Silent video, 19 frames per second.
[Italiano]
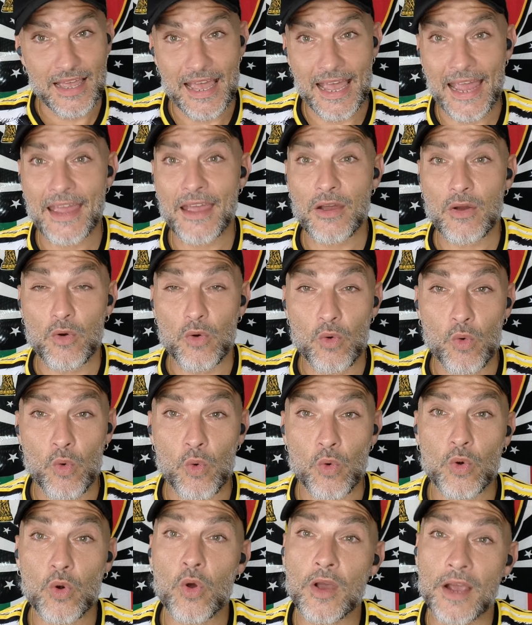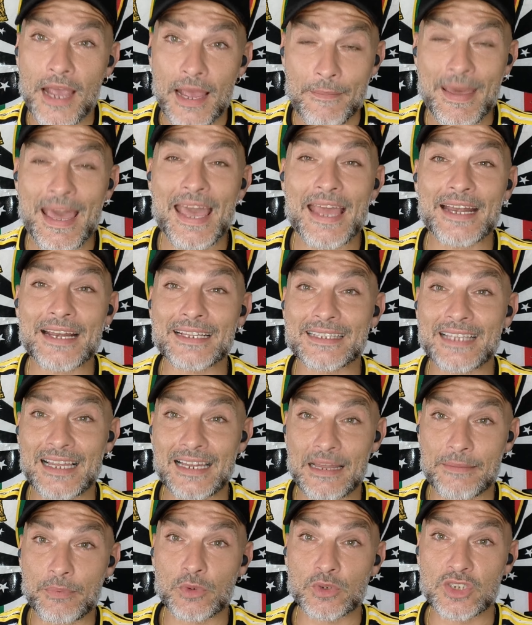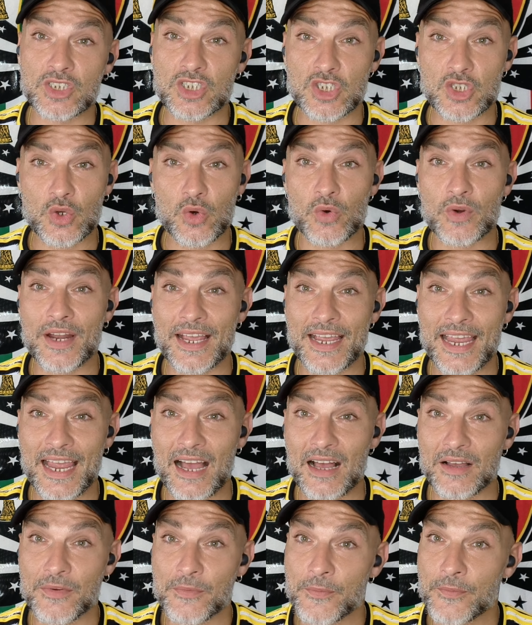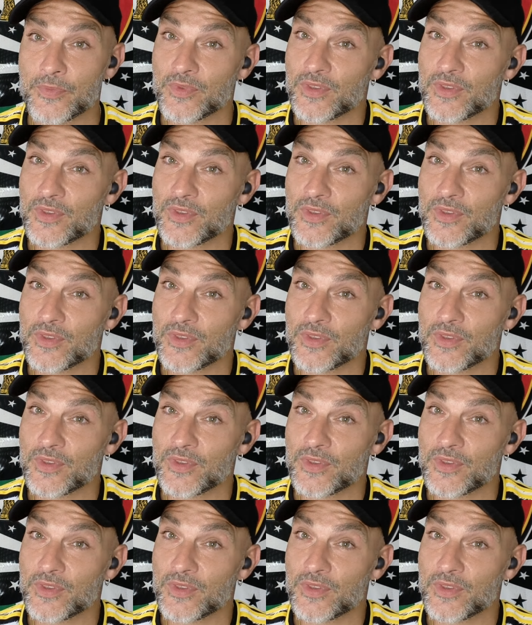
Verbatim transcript: è uno che merita la posizione che ha